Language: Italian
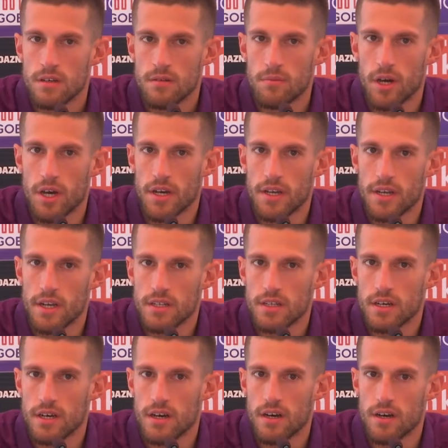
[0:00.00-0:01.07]
Ma in realtà
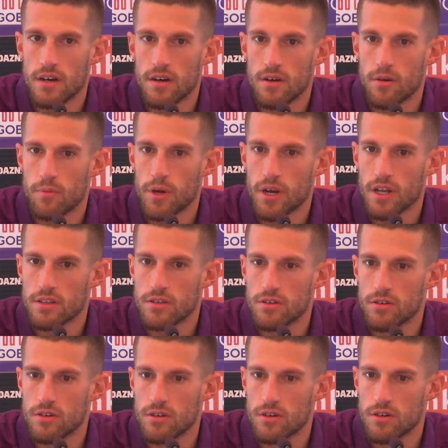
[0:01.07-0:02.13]
ho
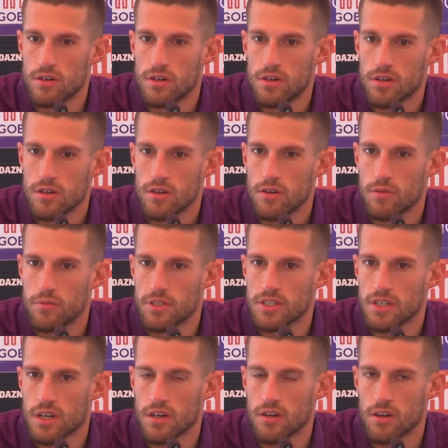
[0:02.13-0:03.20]
parlato col
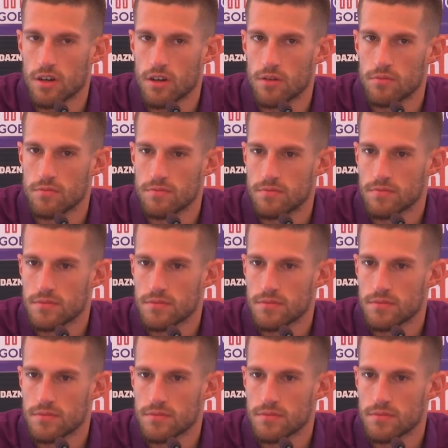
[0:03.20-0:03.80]
mister ancora non